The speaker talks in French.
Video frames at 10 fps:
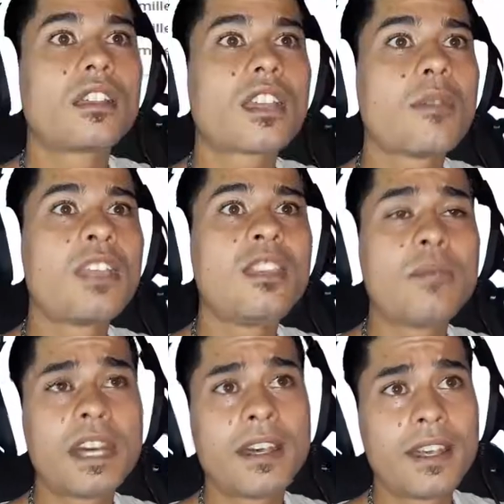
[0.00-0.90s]
Camille
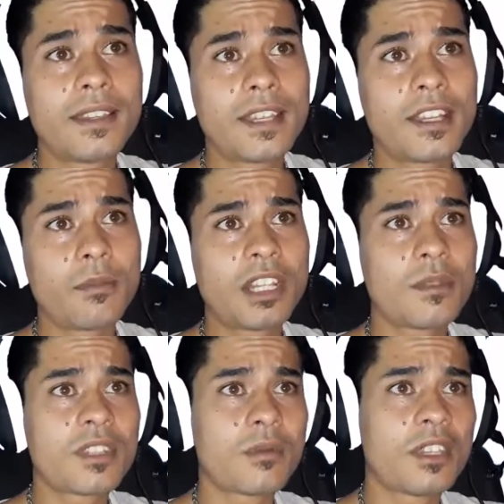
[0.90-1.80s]
Mahana,
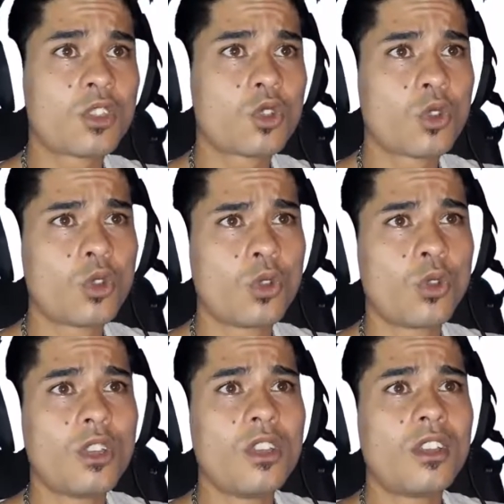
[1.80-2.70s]
mesdames et
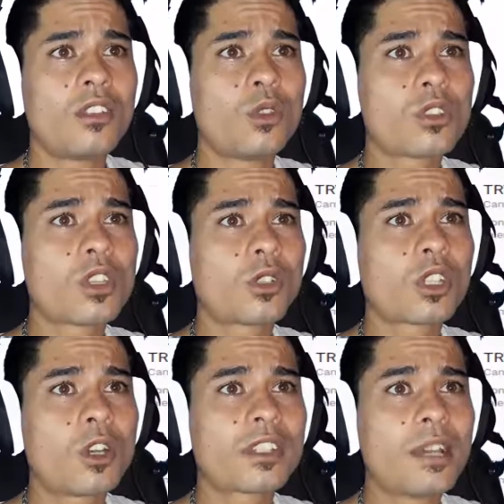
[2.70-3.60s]
messieurs.
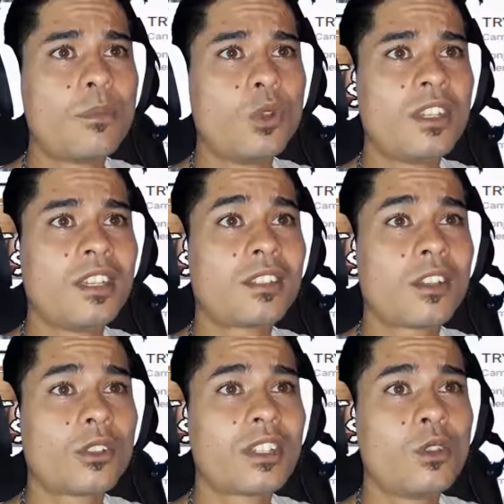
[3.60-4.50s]
230 abonnés,
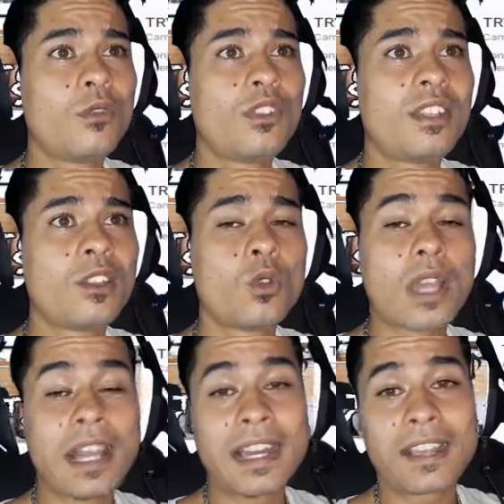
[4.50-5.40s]
31 vidéos.
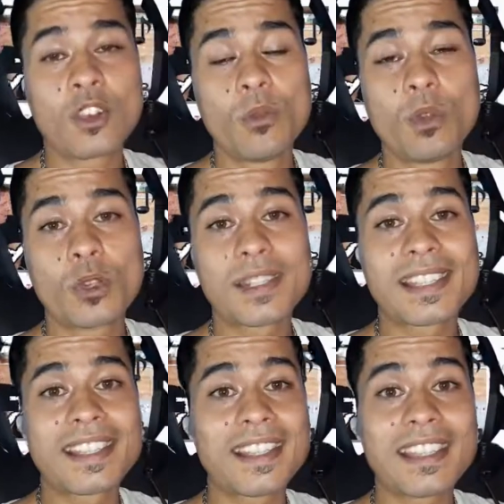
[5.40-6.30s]
Elle a
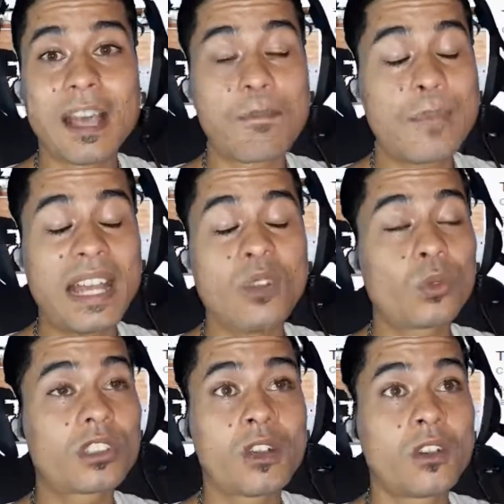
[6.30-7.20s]
commencé il n'y a pas
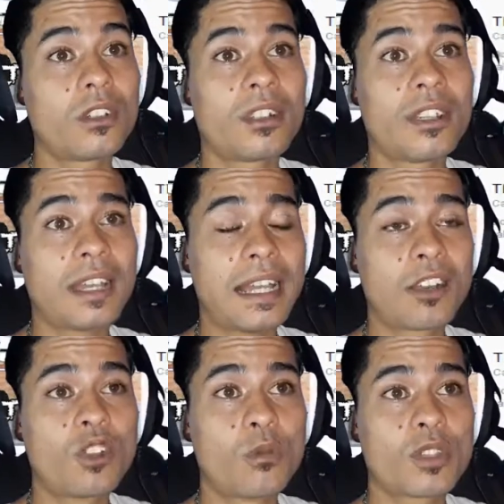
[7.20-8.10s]
longtemps. Elle
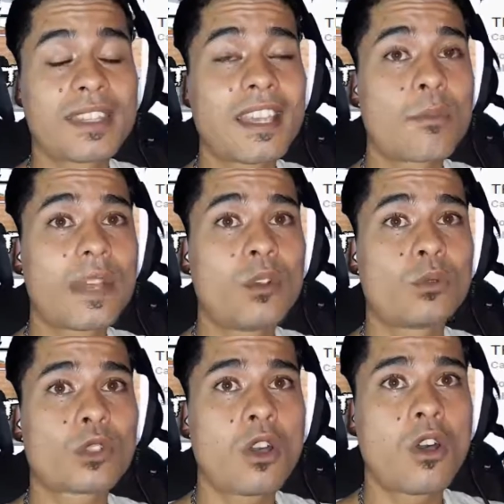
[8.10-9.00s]
a commencé il n'y a pas
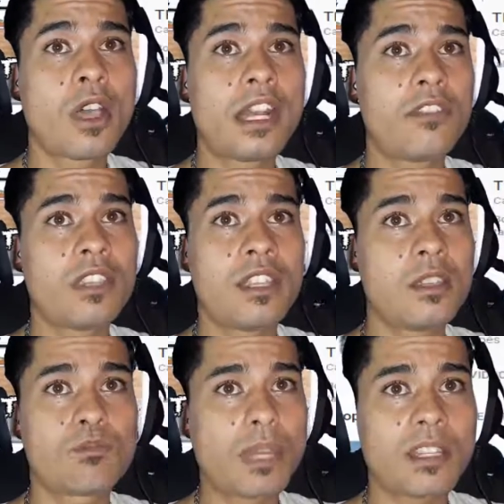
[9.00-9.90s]
longtemps. Elle
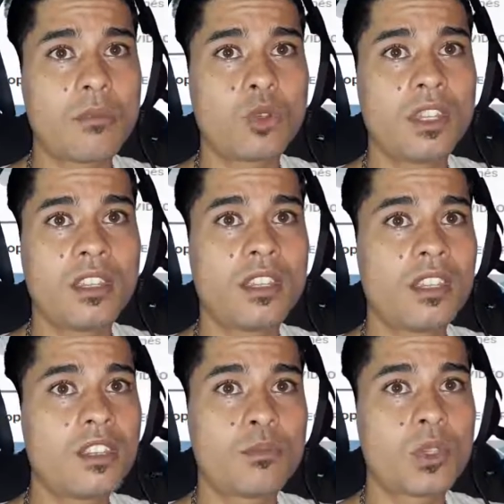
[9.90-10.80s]
avait pas
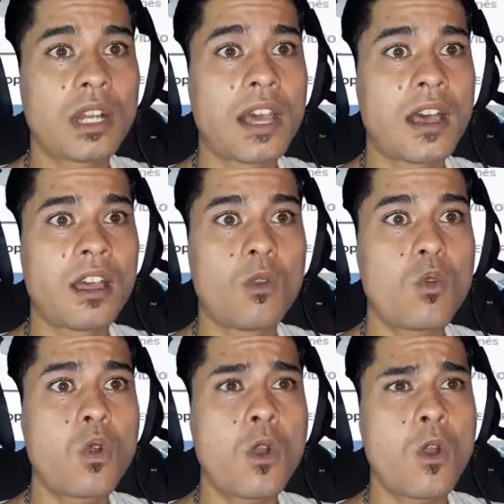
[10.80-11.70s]
d'abonnés. Et puis là,
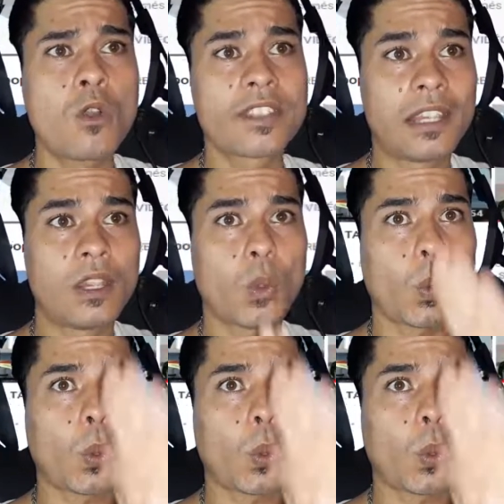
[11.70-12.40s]
wouhou, c'est...